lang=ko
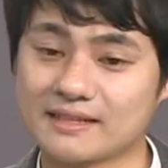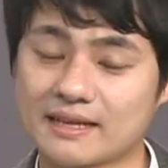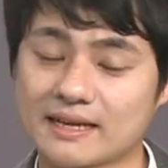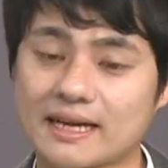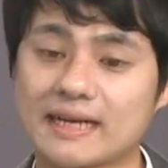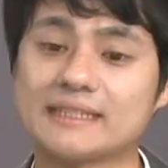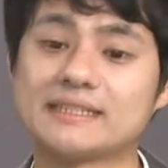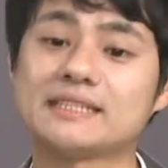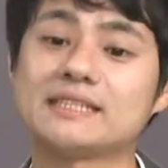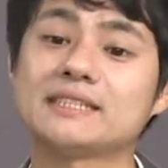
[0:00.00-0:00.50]

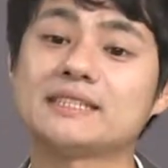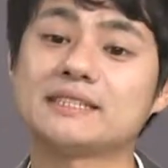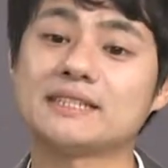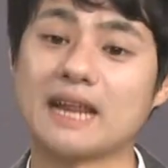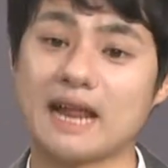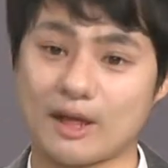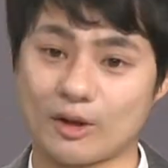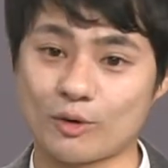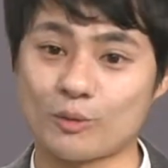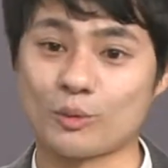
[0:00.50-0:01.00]
가치. 를
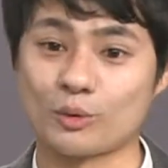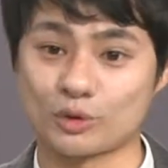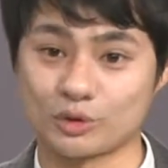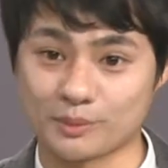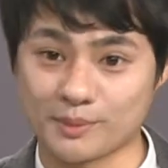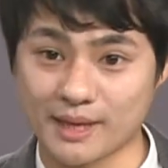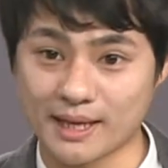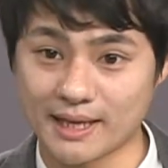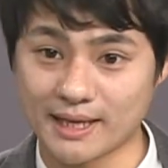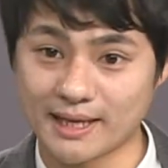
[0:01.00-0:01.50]
알고
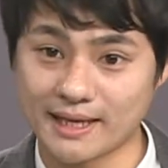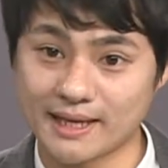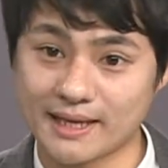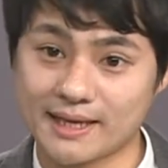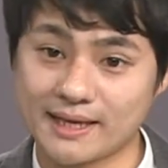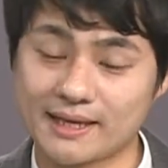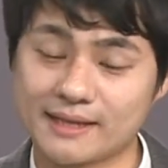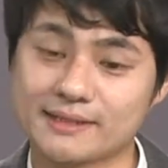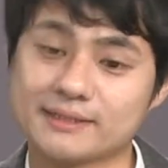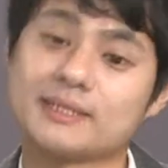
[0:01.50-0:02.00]
모름의
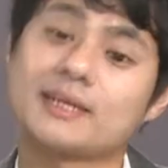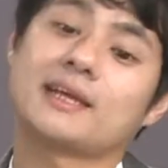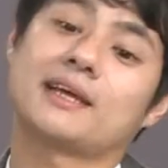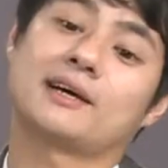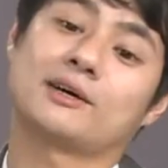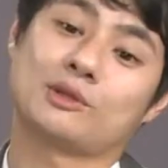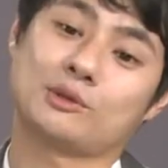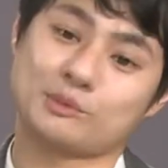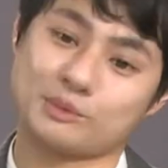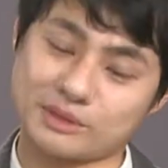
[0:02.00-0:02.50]

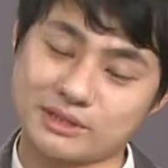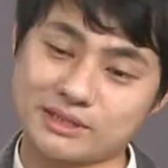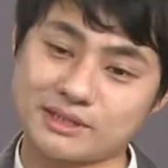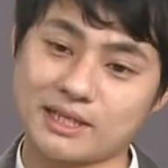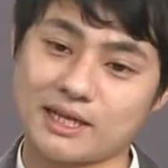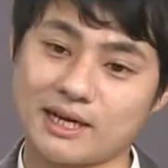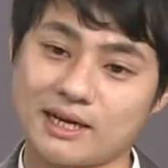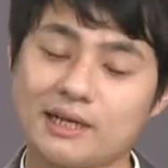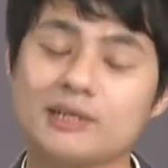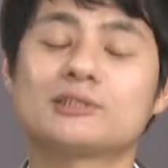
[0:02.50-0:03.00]
차이가 너무
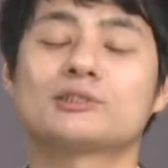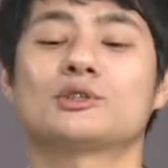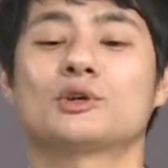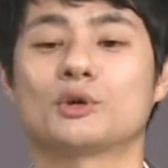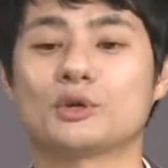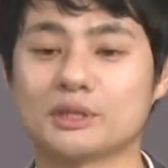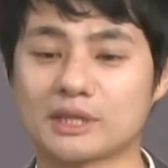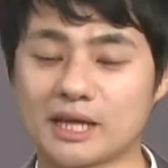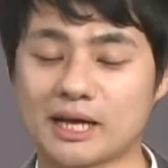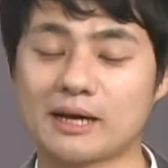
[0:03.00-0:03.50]
크다.
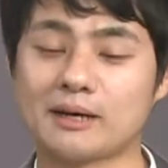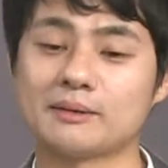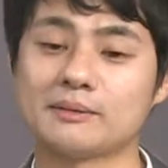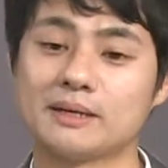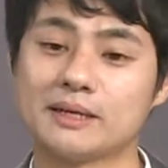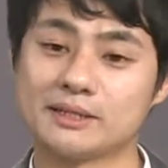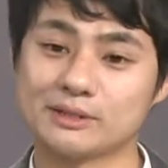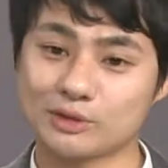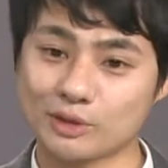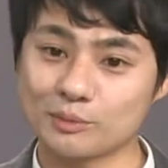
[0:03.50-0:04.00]
정답.
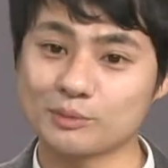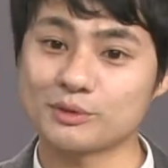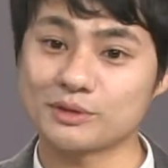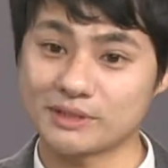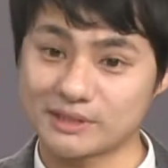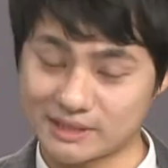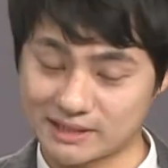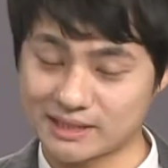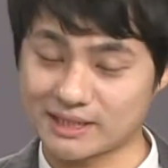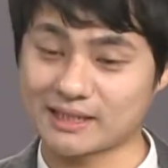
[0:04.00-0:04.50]

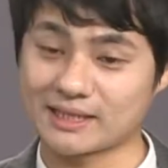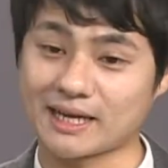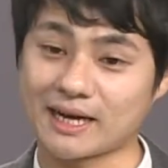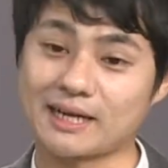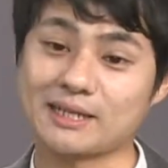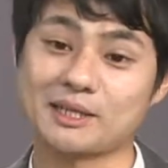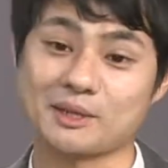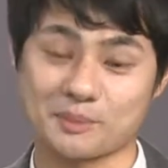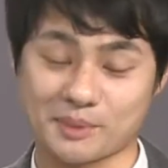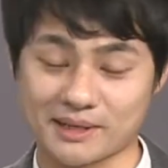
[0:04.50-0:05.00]
선물 이따
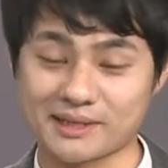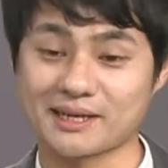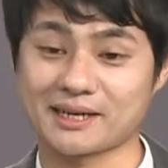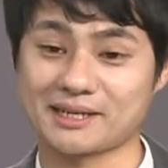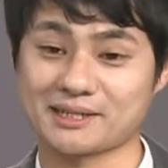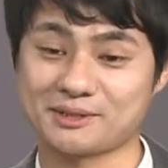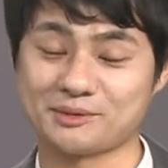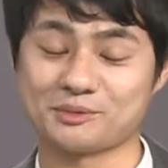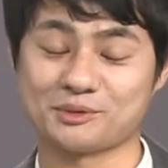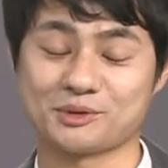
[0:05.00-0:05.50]
나갈 때
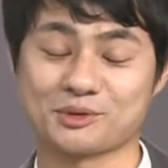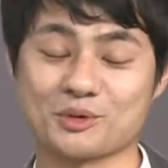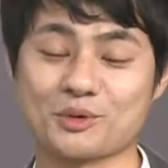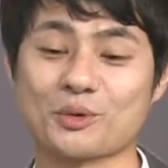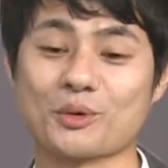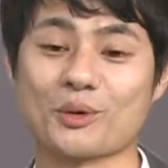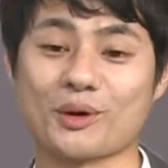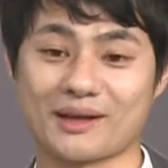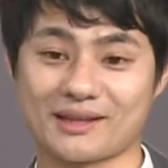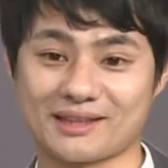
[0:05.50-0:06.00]
받아가시면
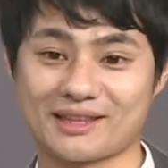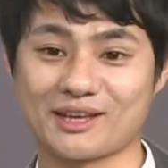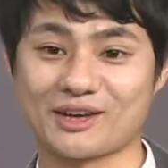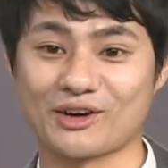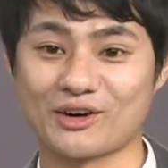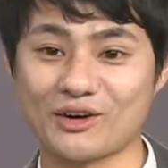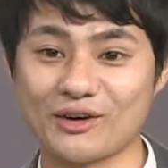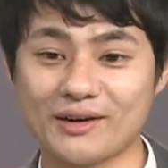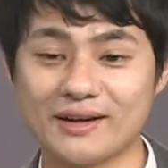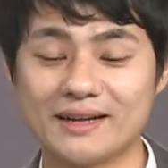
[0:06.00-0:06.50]
좋을 것
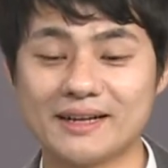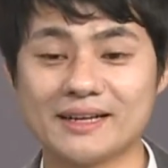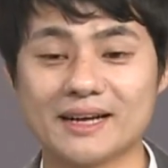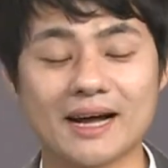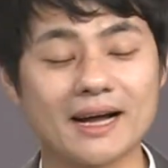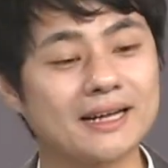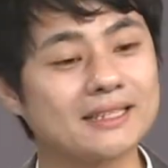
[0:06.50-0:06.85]
같아요. 한